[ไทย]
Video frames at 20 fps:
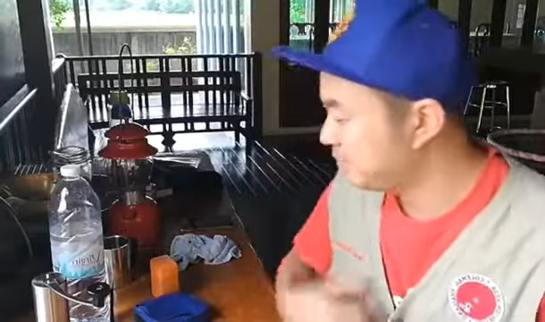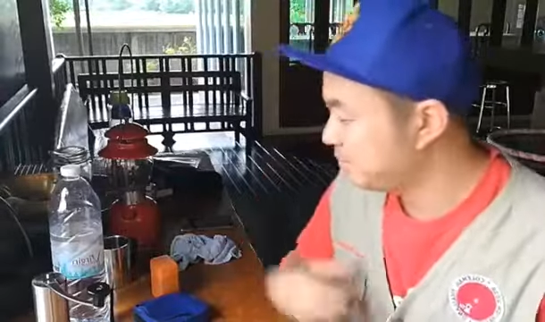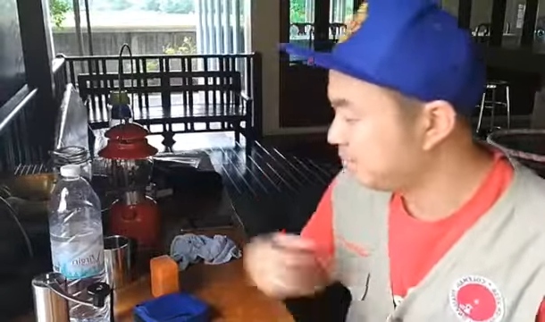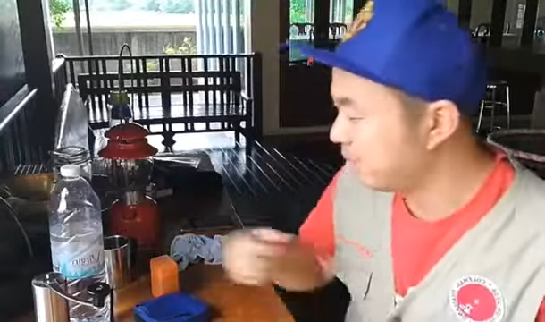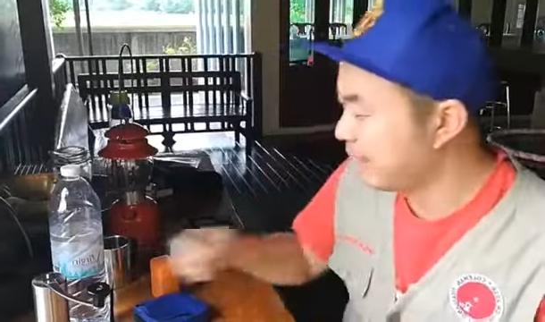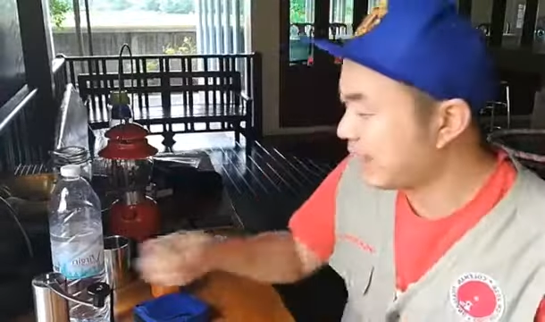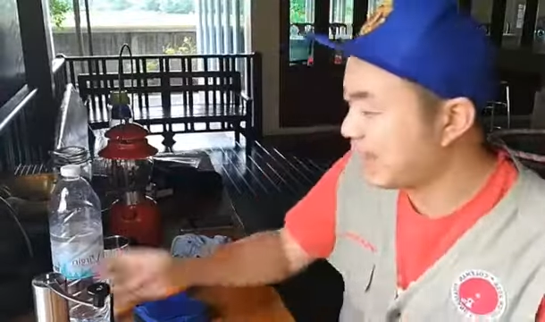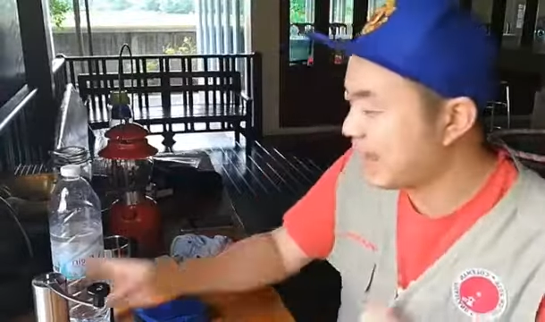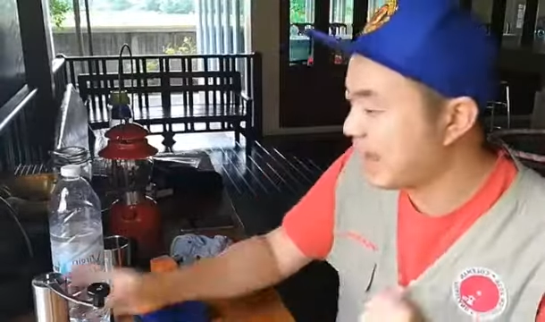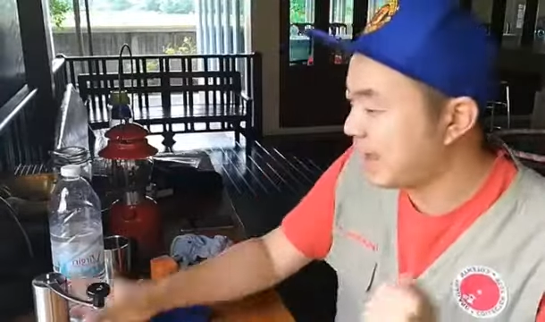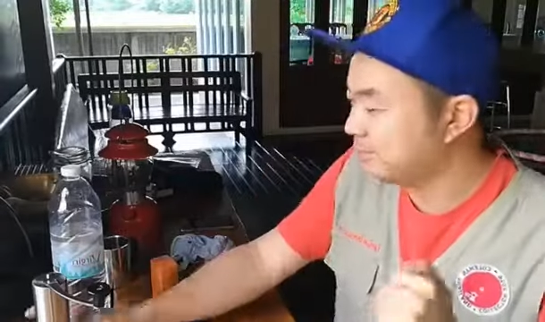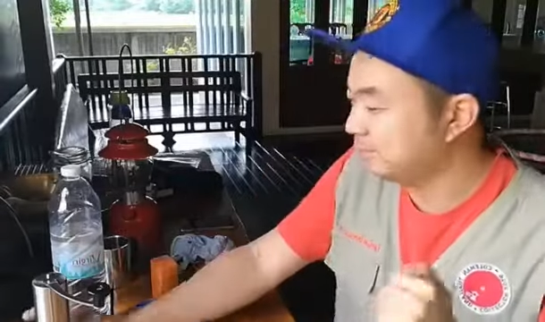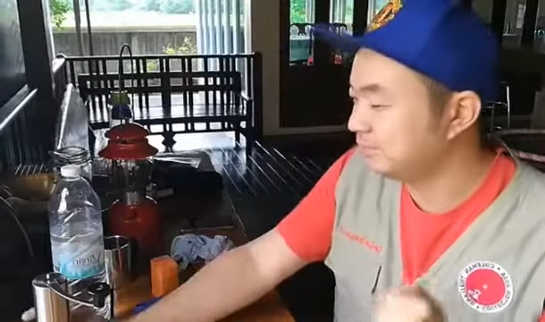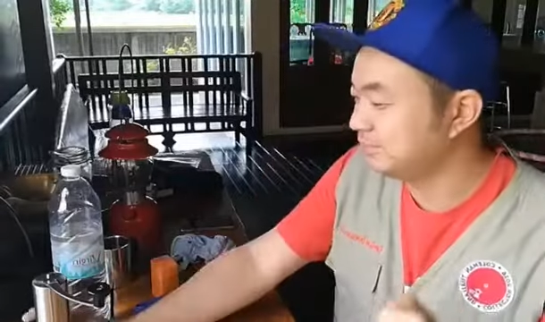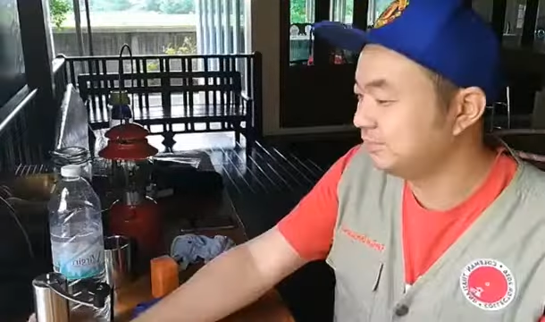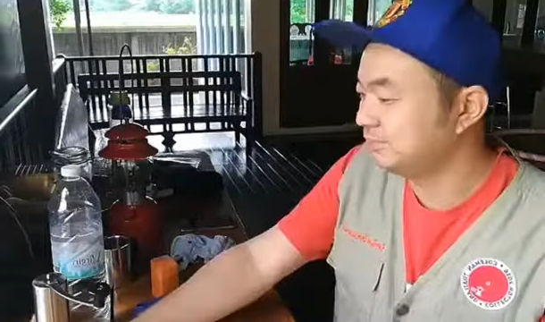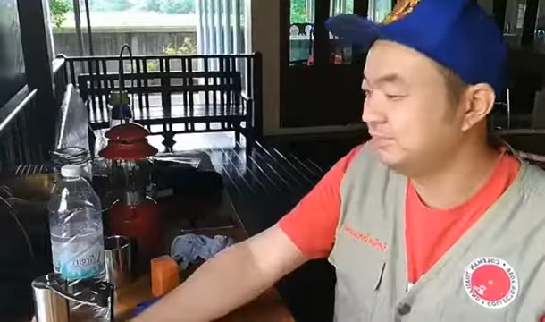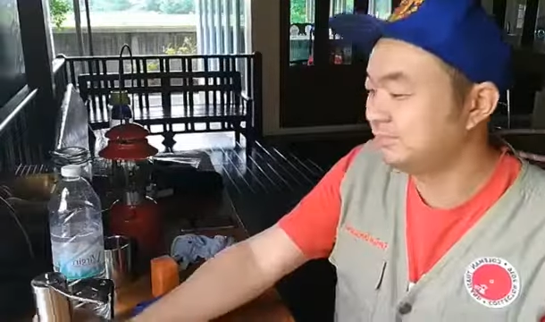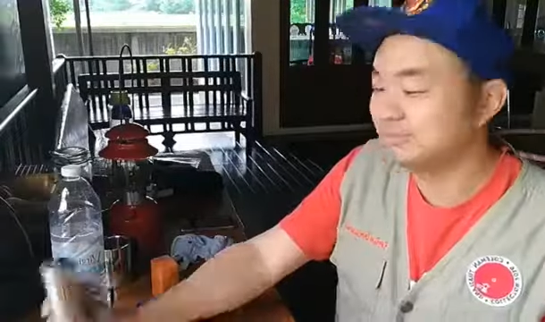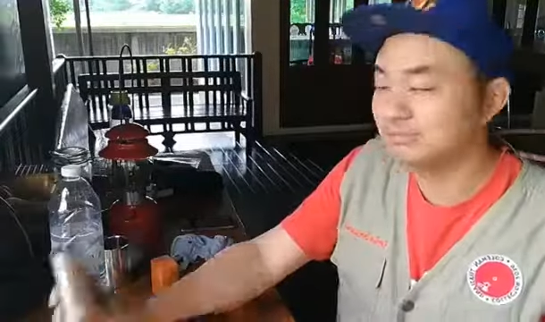ไปแคมป์
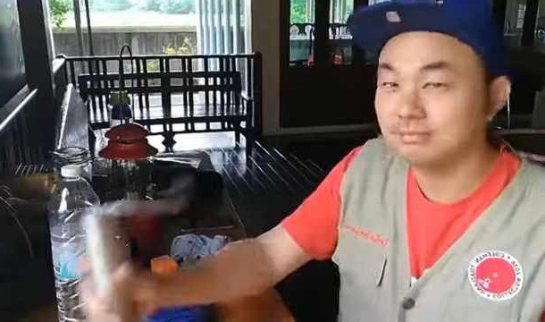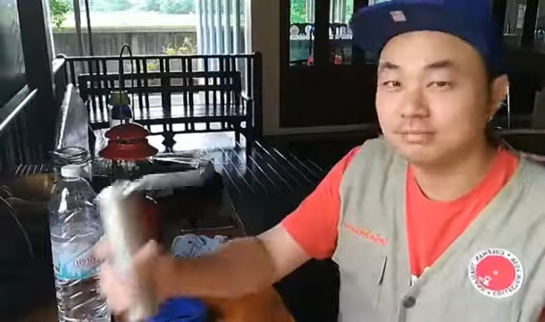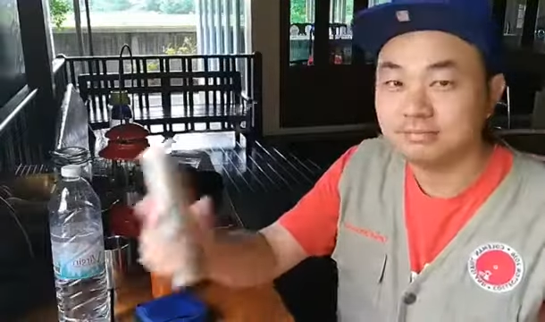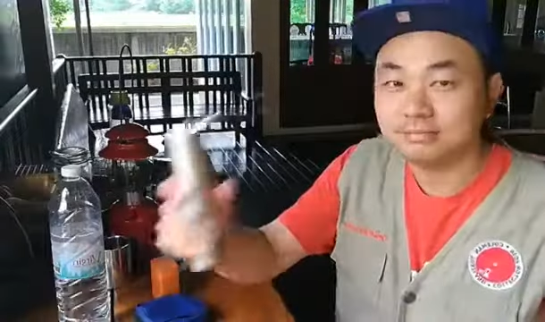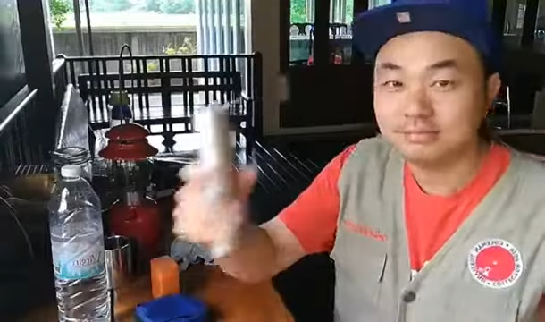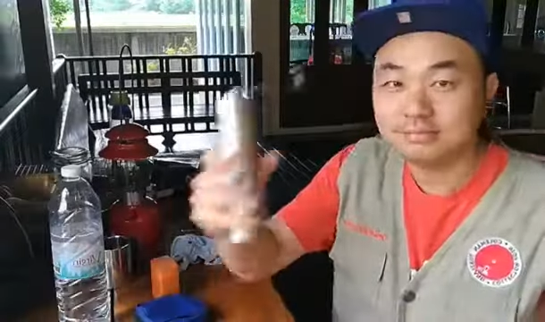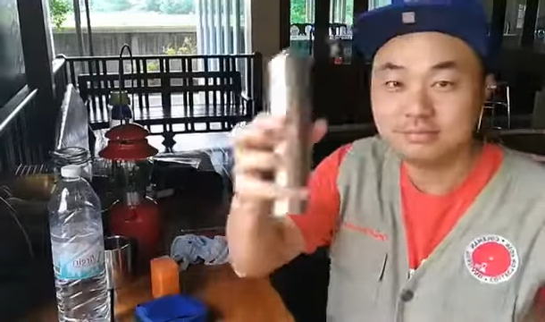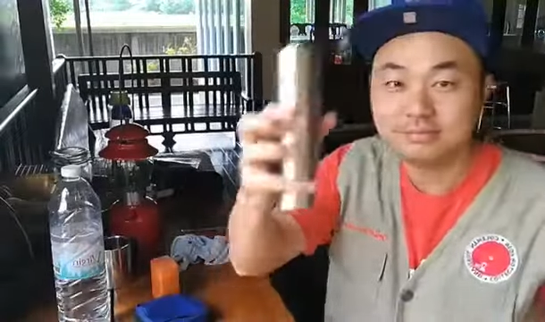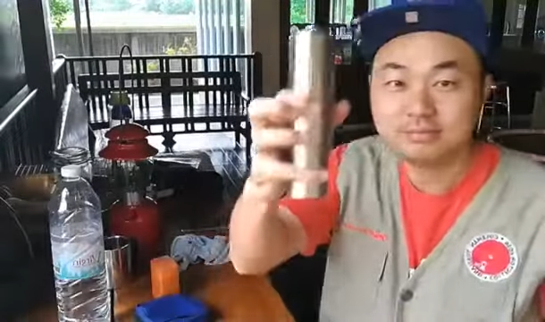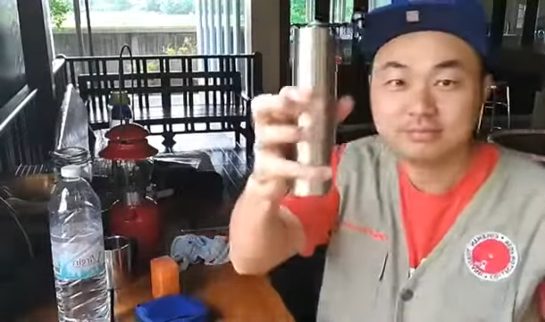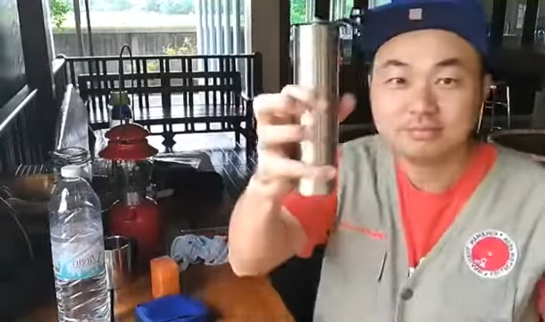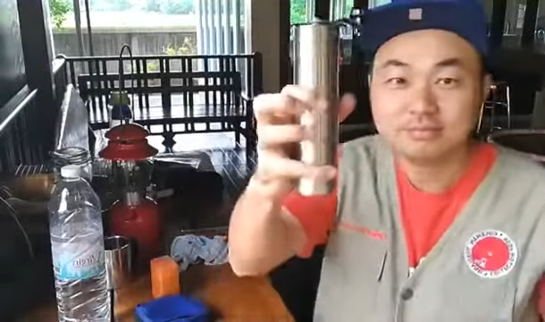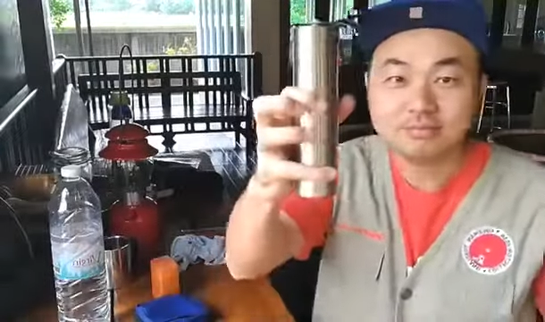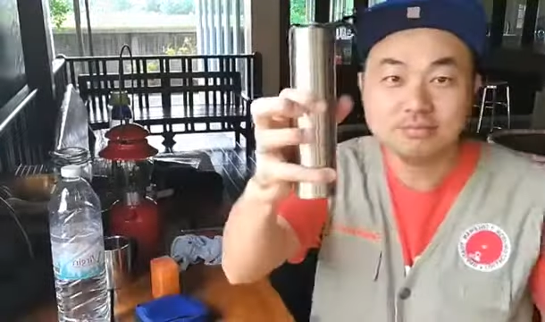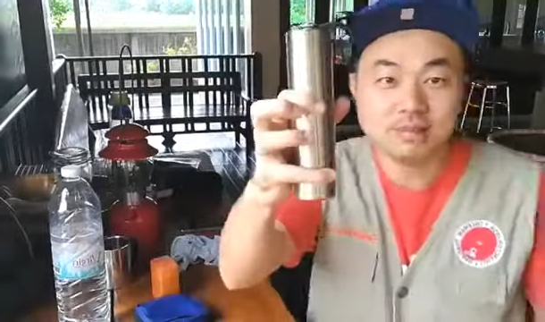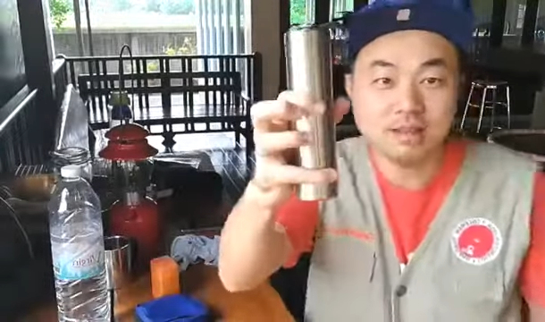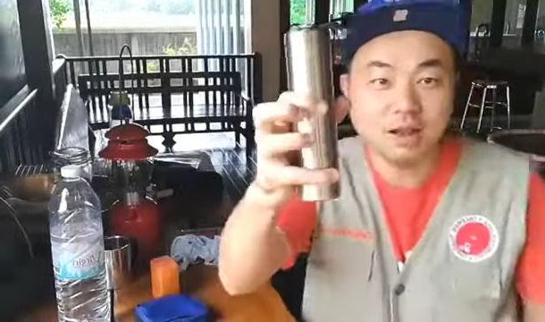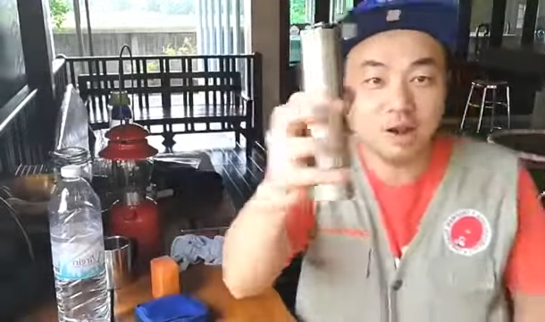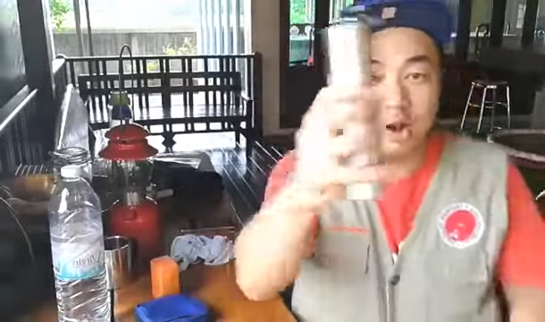เดี๋